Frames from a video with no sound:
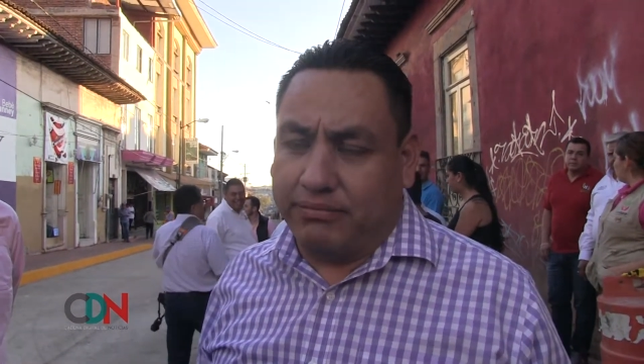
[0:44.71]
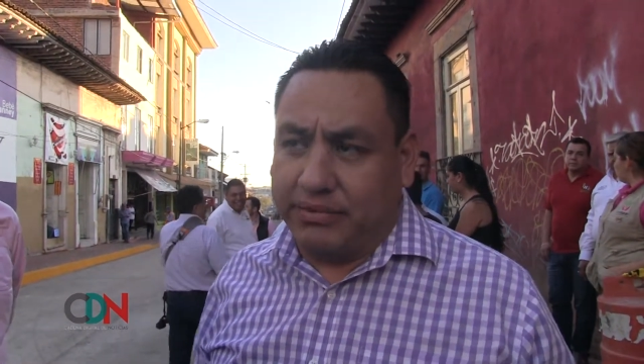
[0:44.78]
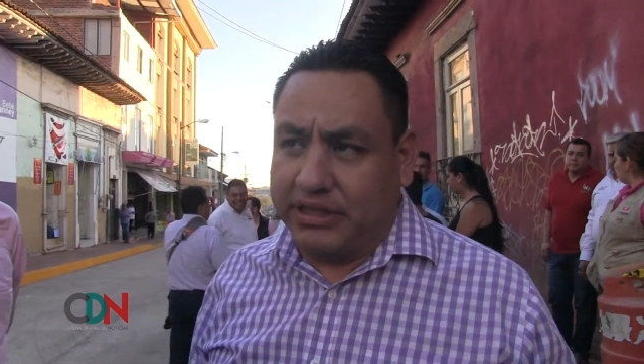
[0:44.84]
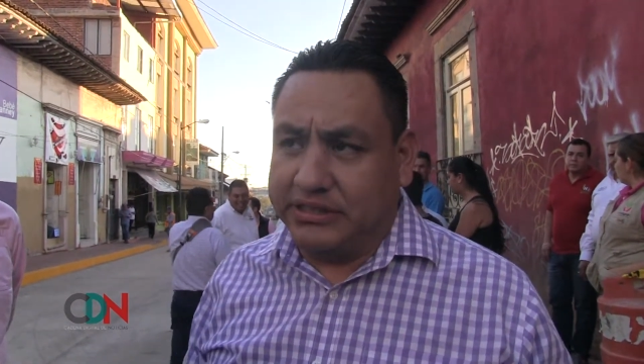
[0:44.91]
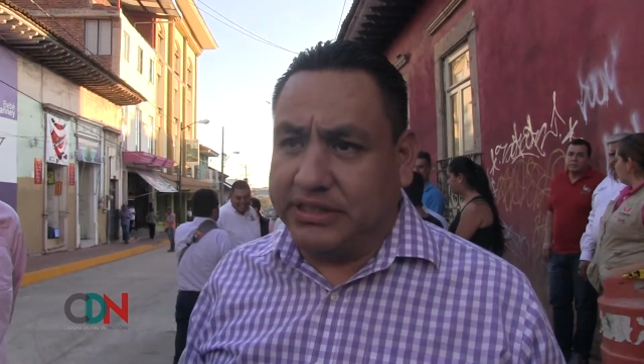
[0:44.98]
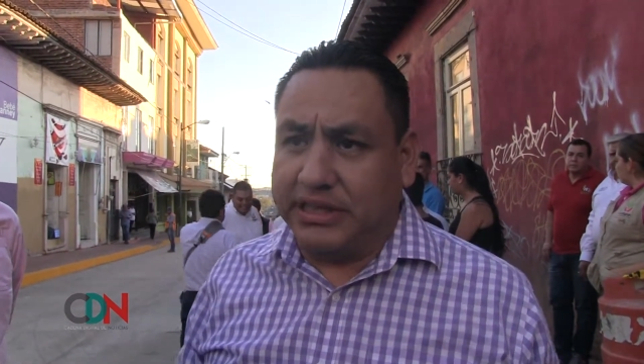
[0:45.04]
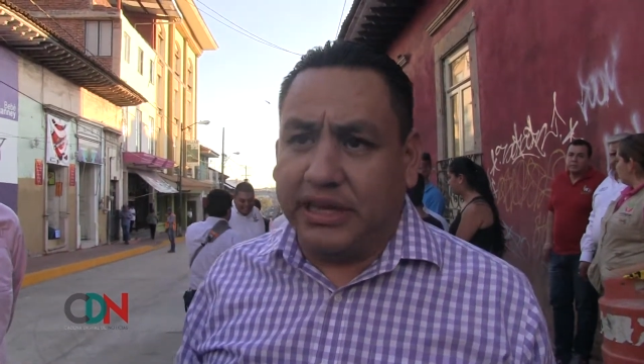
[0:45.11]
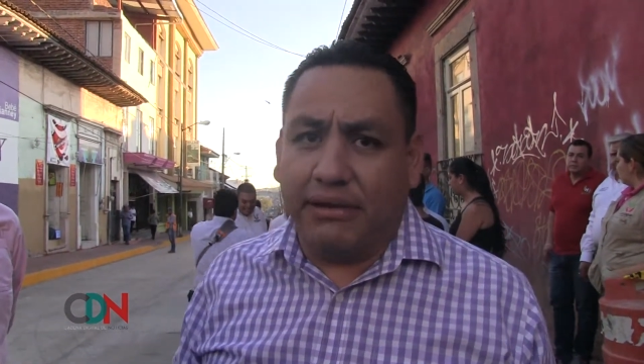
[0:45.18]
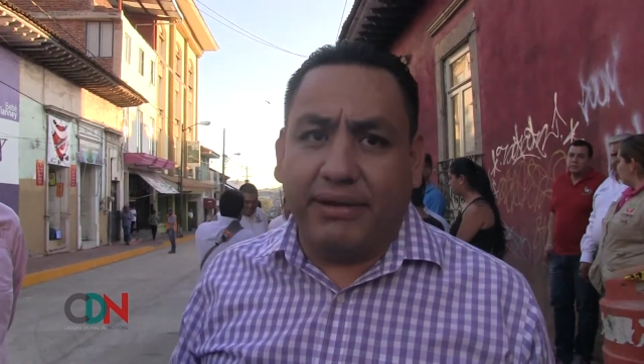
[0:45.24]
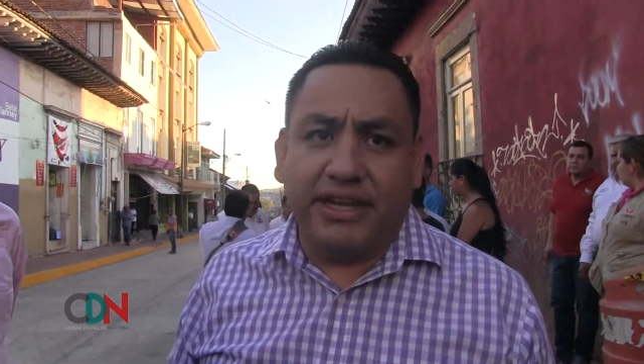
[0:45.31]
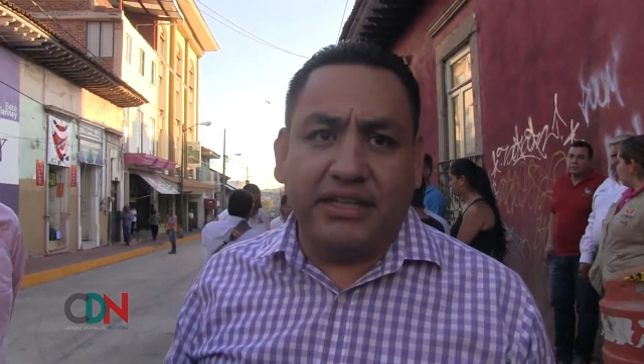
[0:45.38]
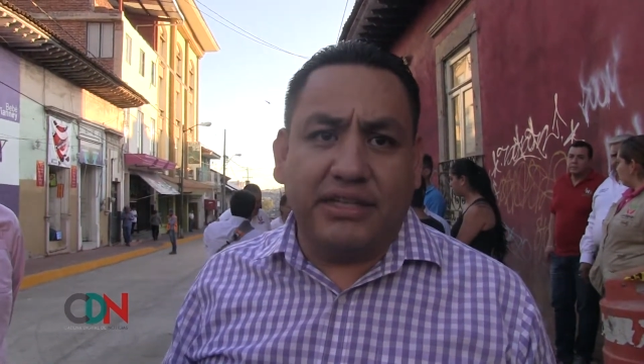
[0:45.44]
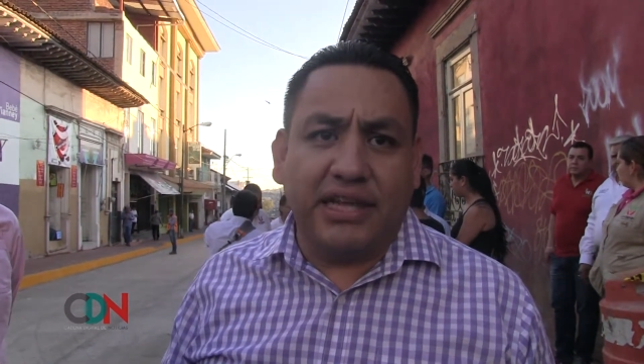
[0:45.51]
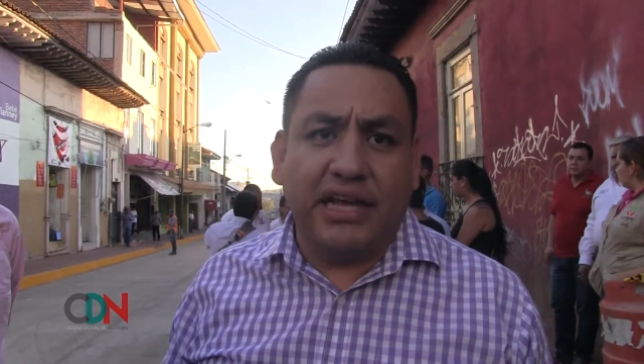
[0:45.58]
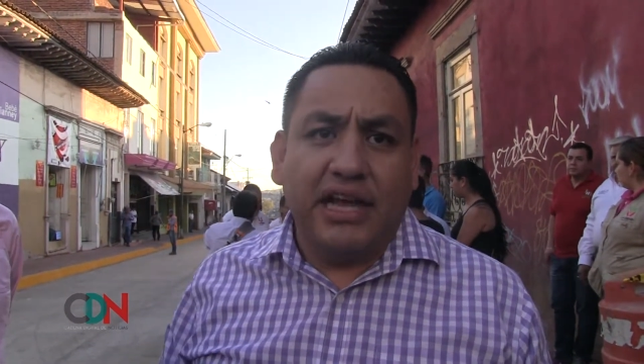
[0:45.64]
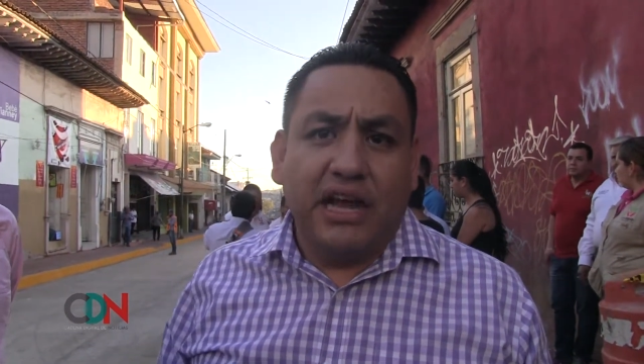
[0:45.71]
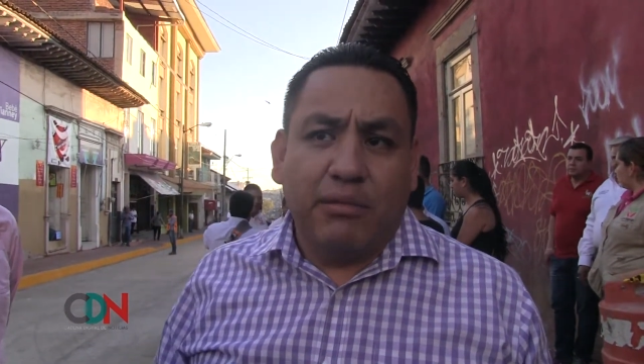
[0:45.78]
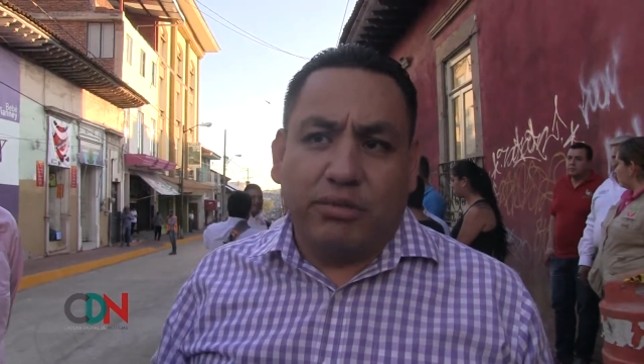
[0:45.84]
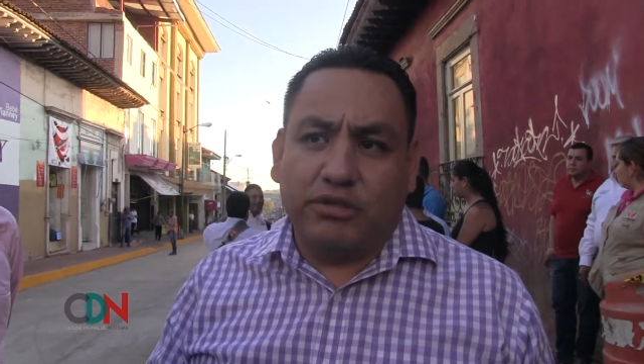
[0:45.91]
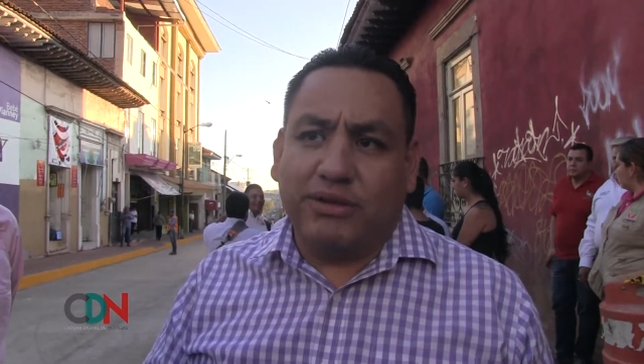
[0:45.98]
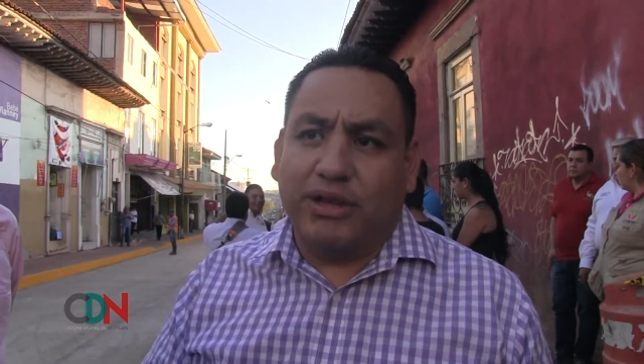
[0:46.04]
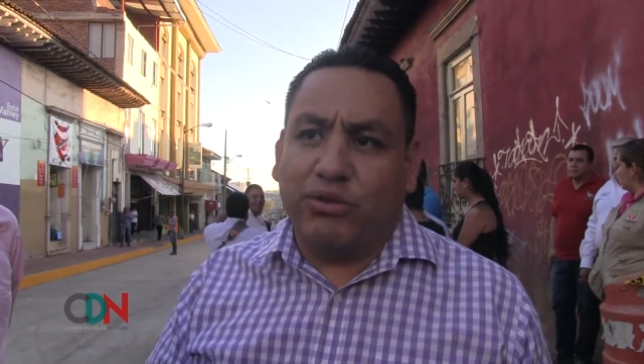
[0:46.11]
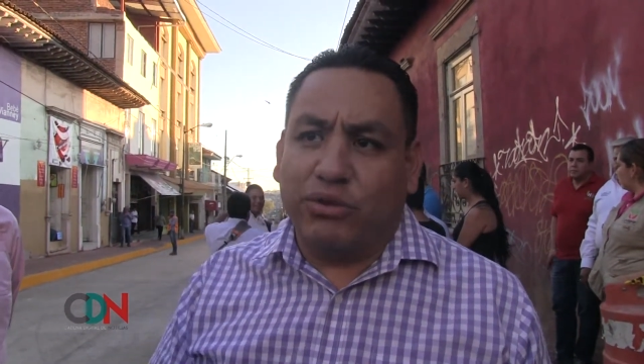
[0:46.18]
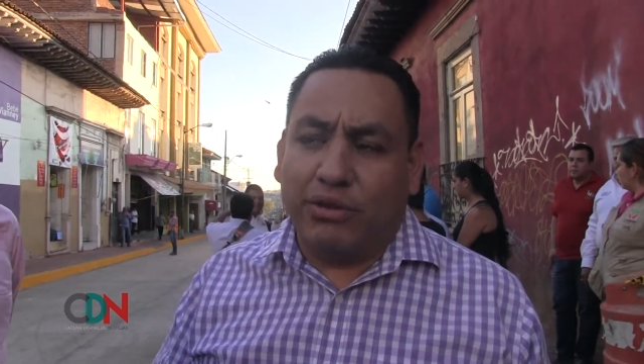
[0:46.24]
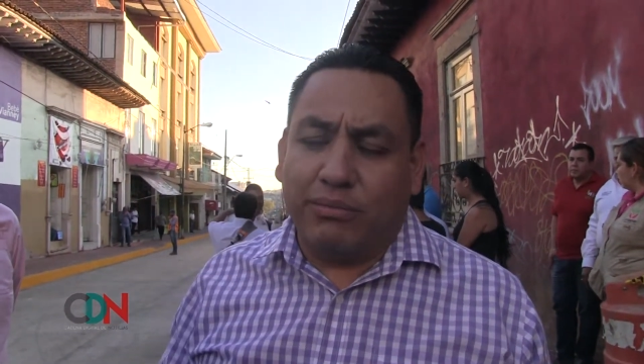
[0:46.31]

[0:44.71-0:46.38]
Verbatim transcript: este día 20, pues va,